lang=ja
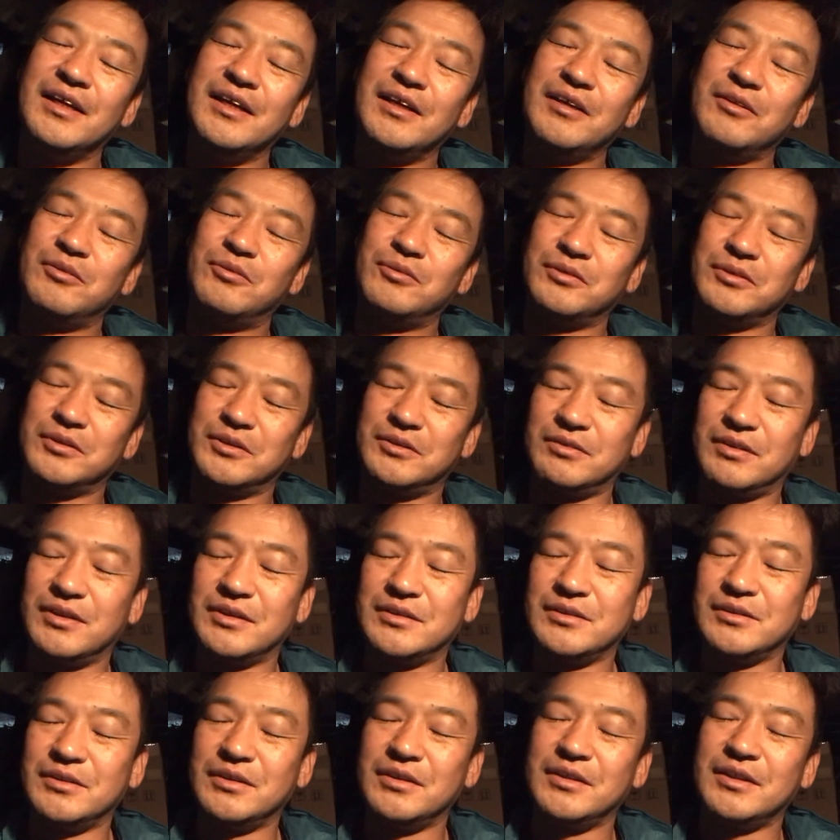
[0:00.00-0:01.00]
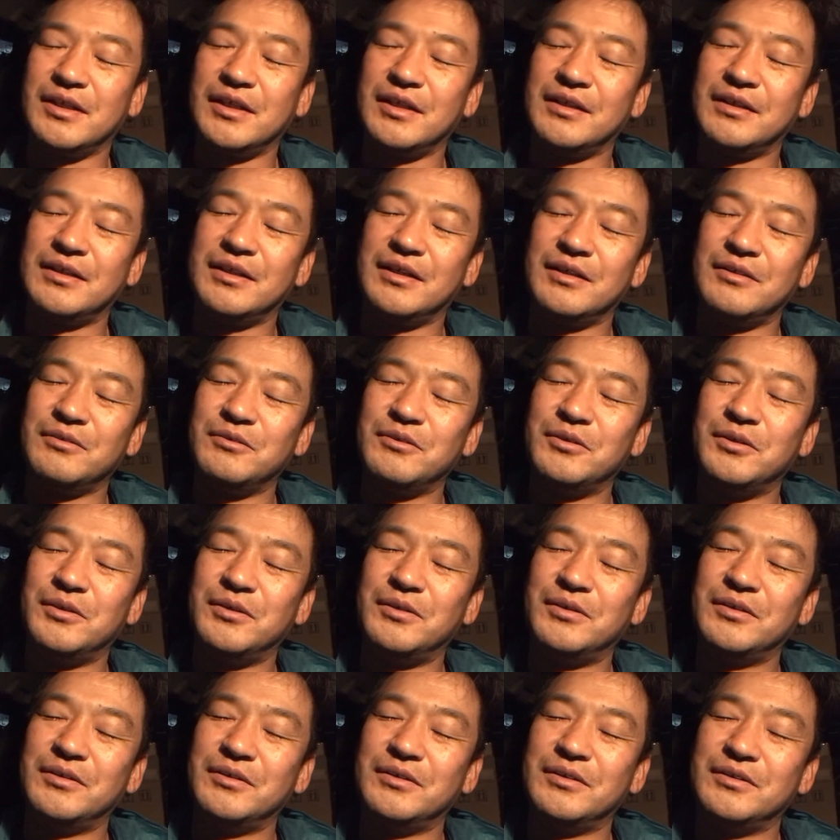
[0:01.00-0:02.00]
今年は釣り大会
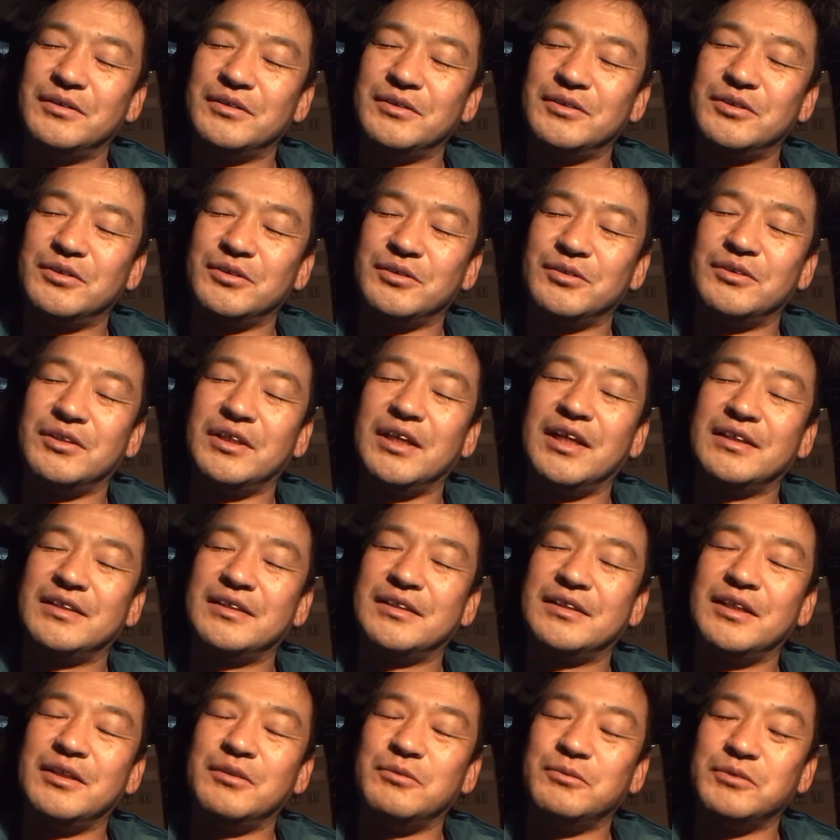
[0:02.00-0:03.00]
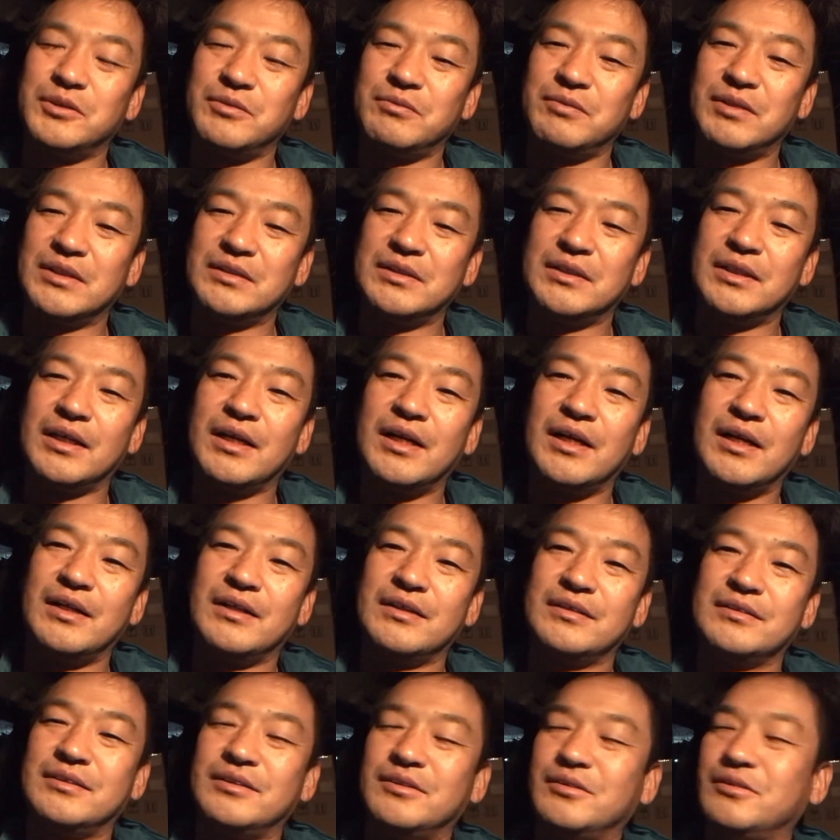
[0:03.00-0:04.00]
をちょっとやったりもしました
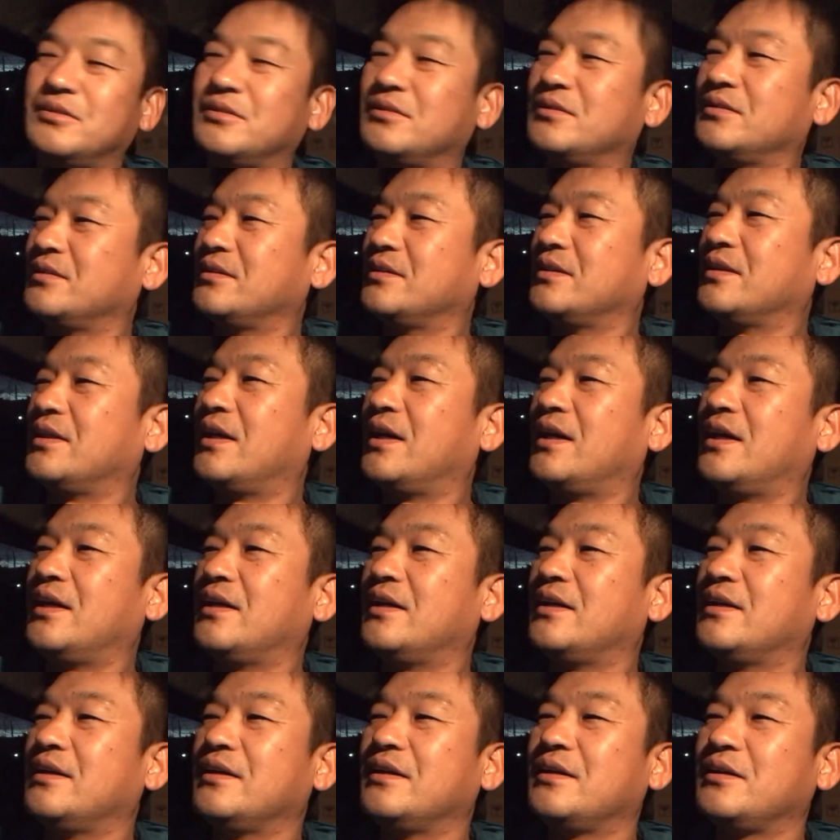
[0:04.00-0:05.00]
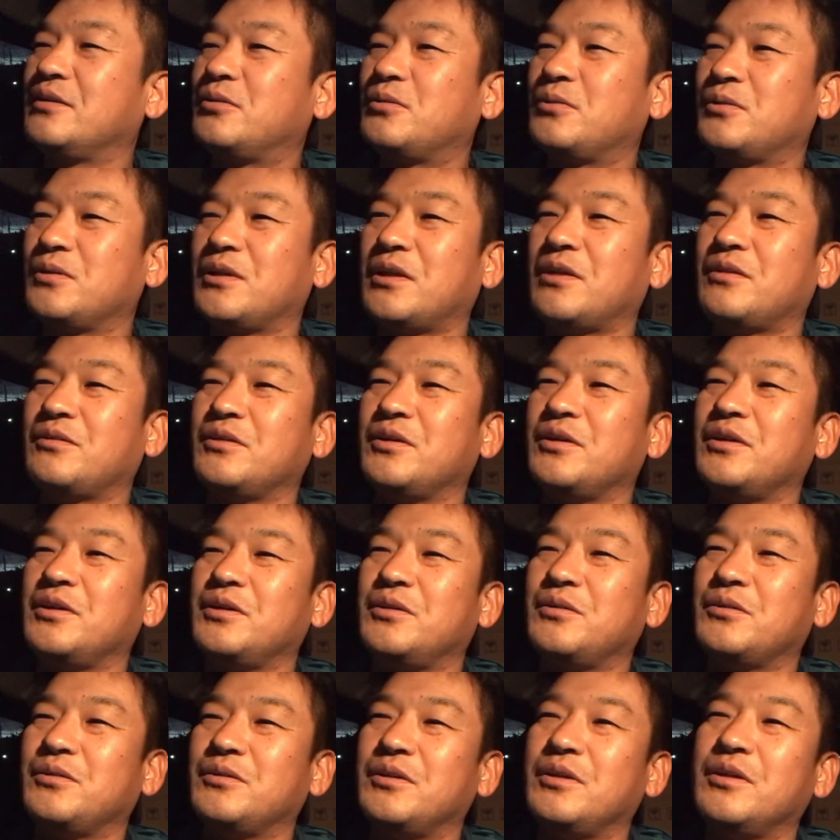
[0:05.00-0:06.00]
が、そんな、えー、コロナの
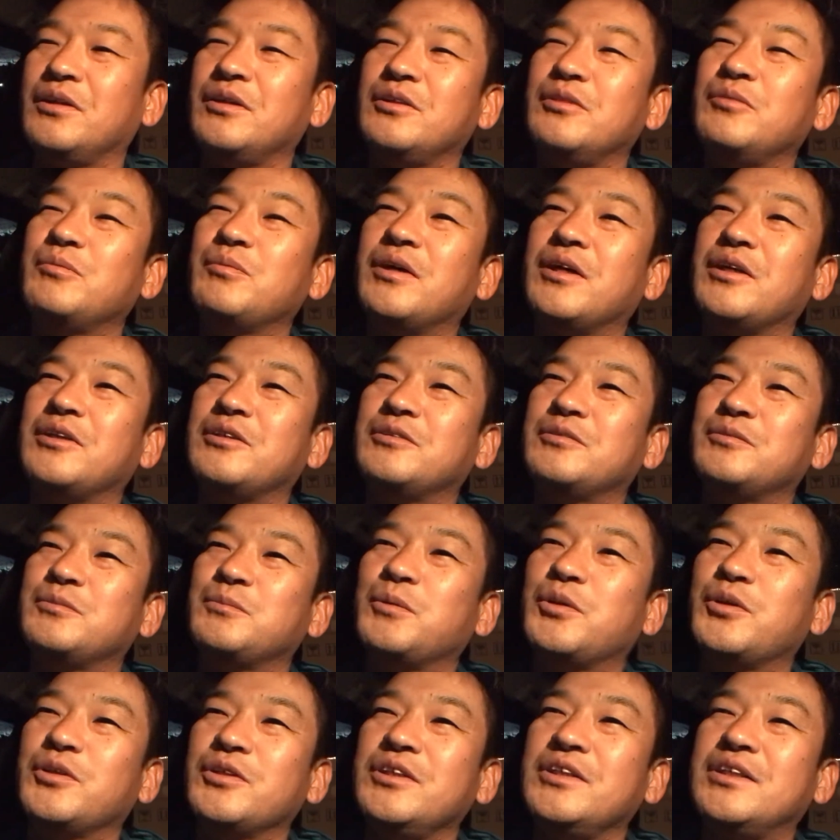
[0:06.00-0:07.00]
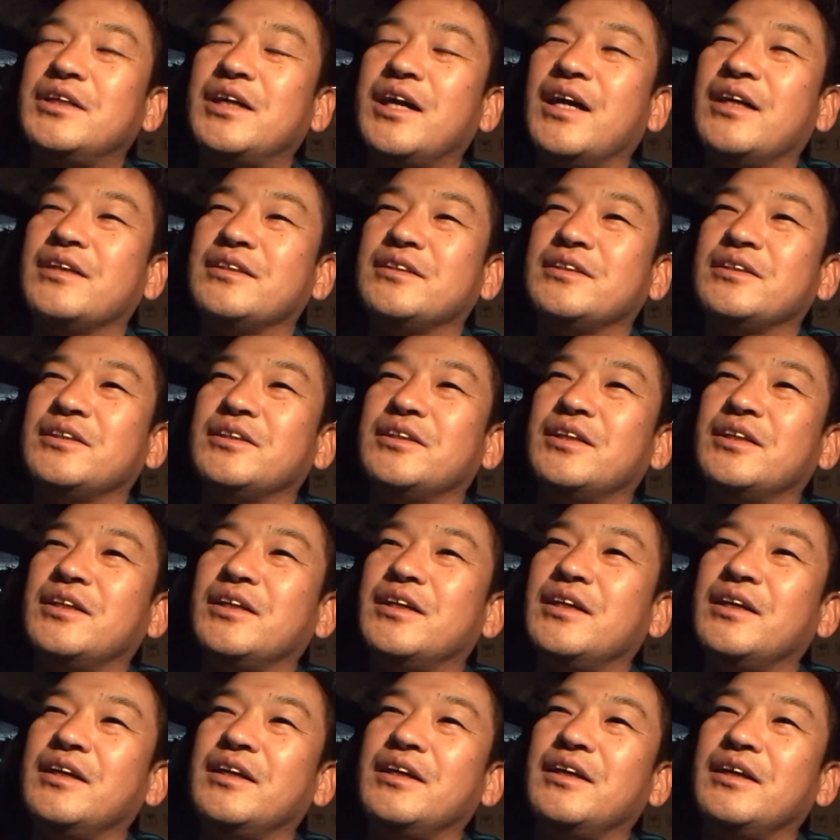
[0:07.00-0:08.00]
影響でうまくもいかず、
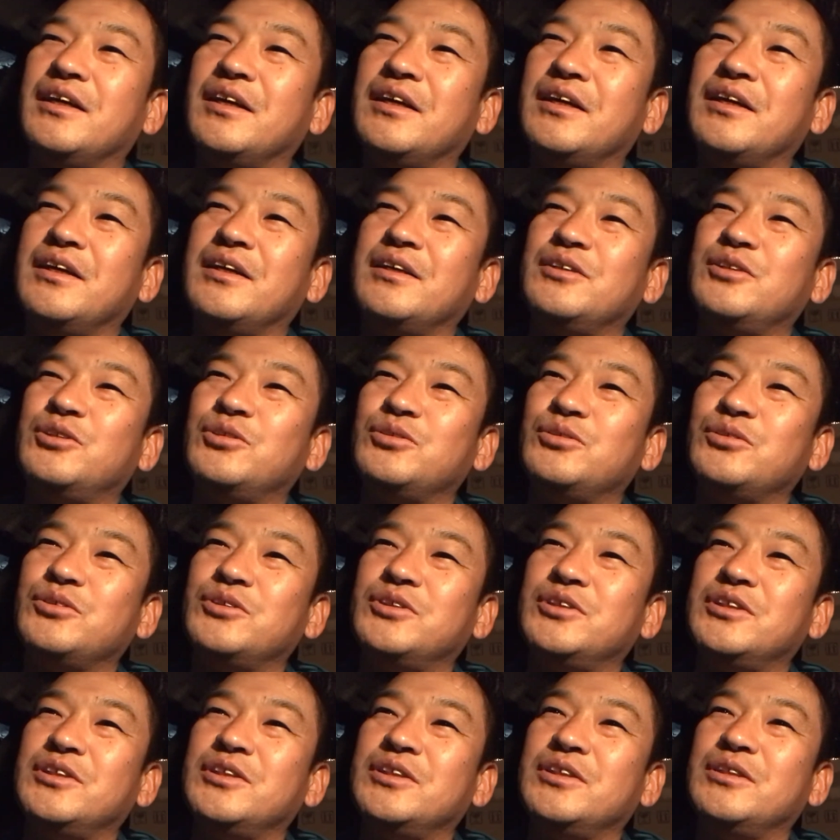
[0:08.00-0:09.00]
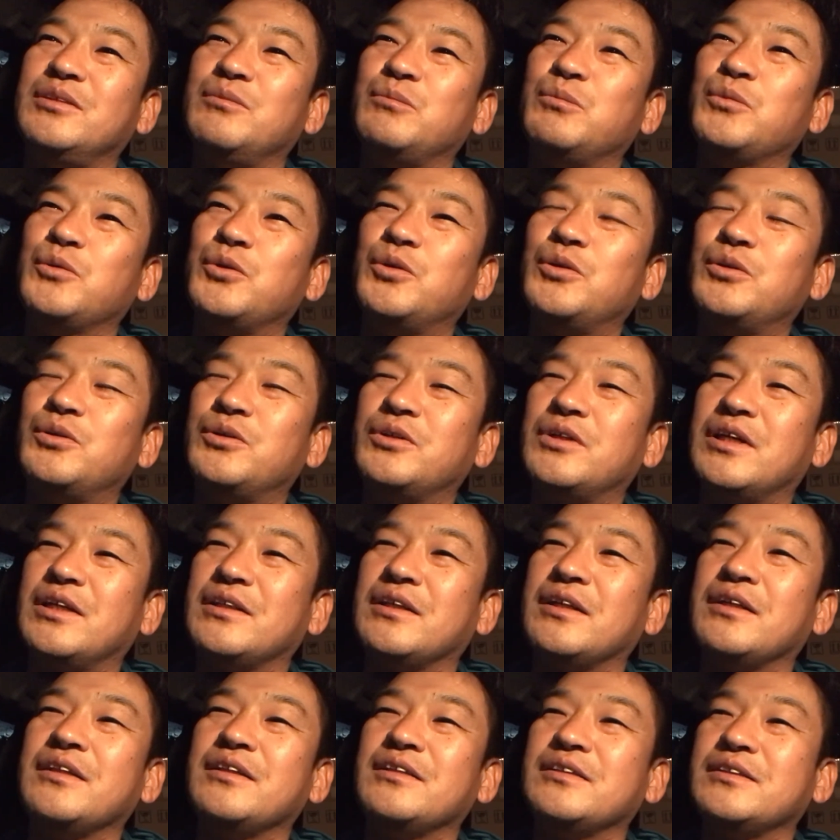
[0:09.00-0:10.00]
えー、中止も多
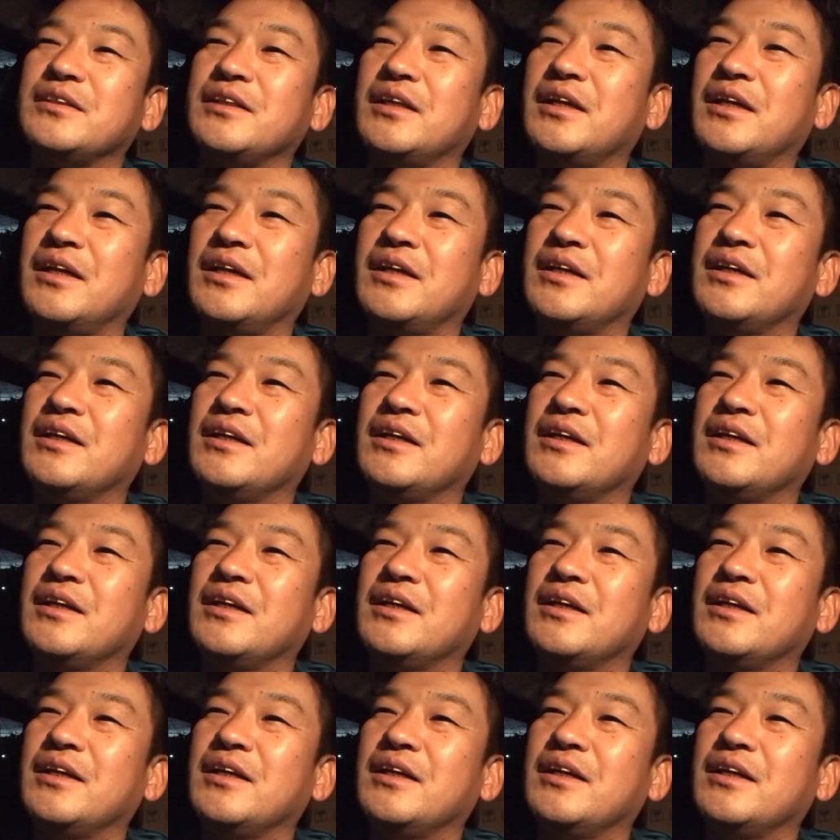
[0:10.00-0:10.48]
かったですね。